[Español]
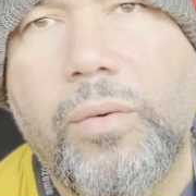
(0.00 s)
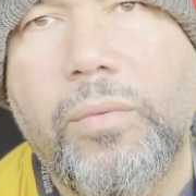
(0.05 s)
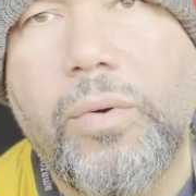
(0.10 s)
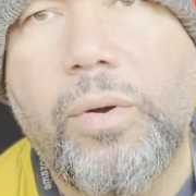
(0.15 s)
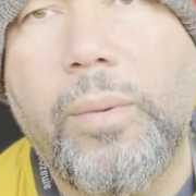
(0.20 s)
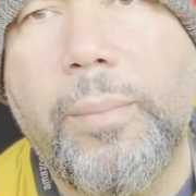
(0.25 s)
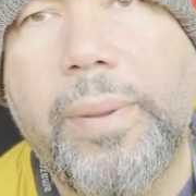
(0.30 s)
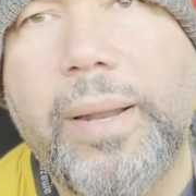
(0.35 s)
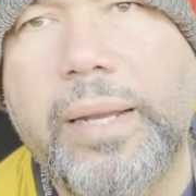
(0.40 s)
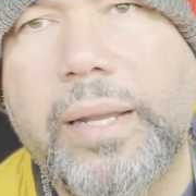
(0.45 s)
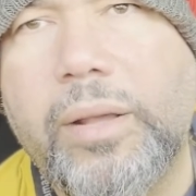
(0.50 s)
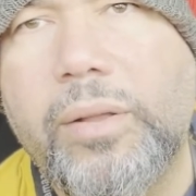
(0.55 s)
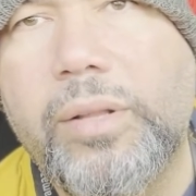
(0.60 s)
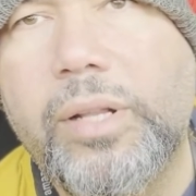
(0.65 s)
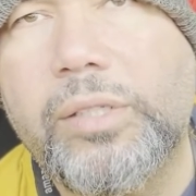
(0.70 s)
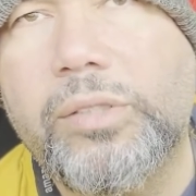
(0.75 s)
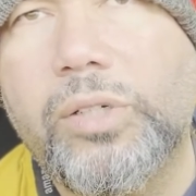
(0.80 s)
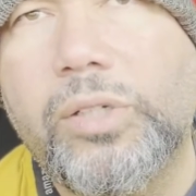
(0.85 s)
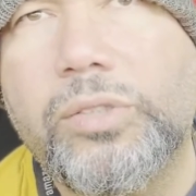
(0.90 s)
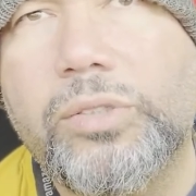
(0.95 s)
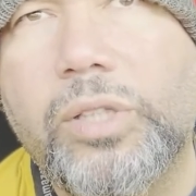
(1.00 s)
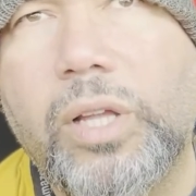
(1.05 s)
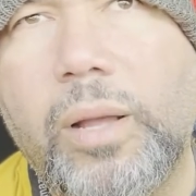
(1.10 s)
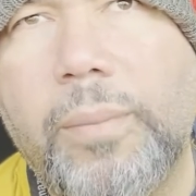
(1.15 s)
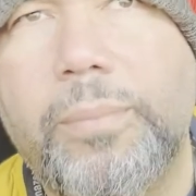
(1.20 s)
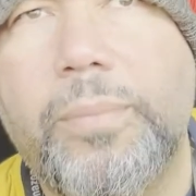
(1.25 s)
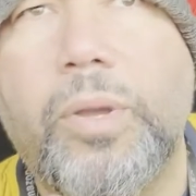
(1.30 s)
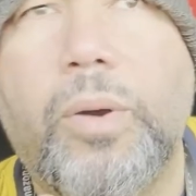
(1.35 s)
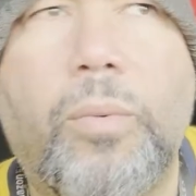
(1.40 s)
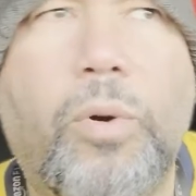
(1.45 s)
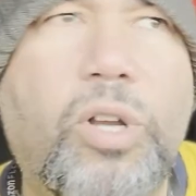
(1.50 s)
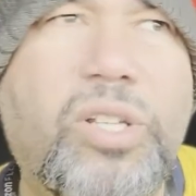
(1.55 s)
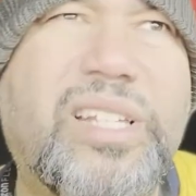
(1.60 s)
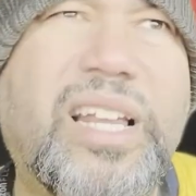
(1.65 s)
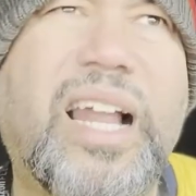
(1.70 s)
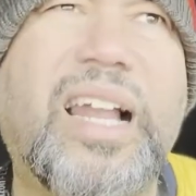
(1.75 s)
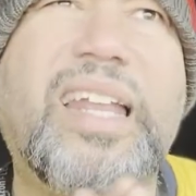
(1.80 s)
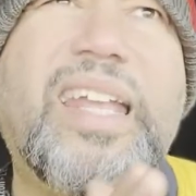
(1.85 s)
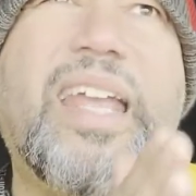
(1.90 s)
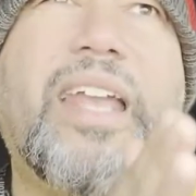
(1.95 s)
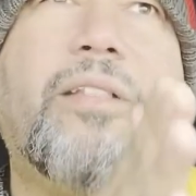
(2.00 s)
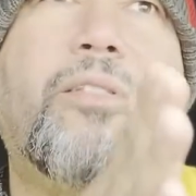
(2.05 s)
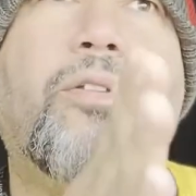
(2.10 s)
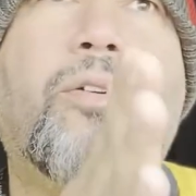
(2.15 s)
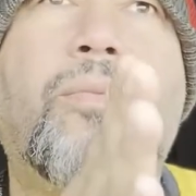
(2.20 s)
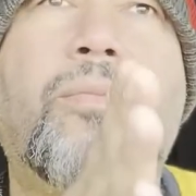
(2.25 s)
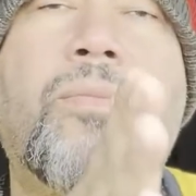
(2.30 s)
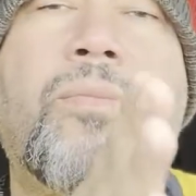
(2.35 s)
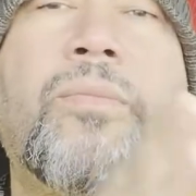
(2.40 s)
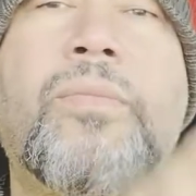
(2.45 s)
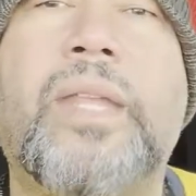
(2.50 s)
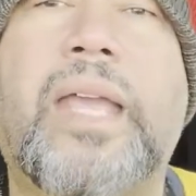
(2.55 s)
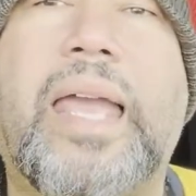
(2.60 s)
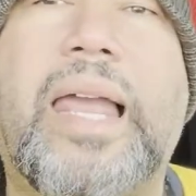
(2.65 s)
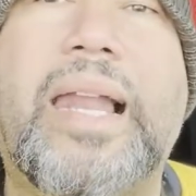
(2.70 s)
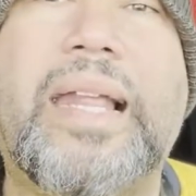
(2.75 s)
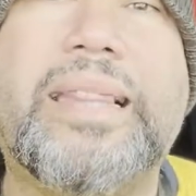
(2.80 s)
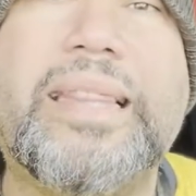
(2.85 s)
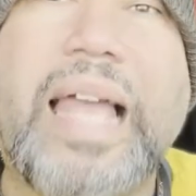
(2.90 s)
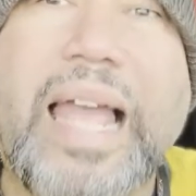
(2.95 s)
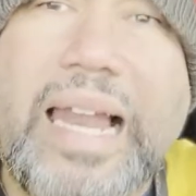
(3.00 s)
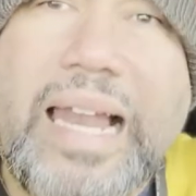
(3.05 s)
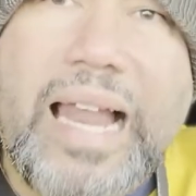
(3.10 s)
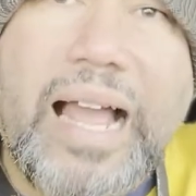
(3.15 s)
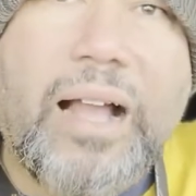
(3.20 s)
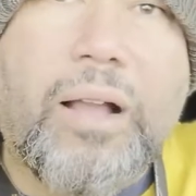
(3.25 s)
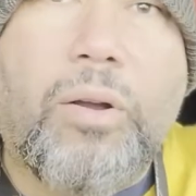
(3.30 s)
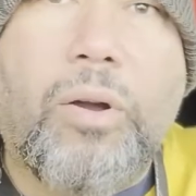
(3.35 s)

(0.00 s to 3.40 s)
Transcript: fue un parqueo del stop. yo voy saliendo, él está en la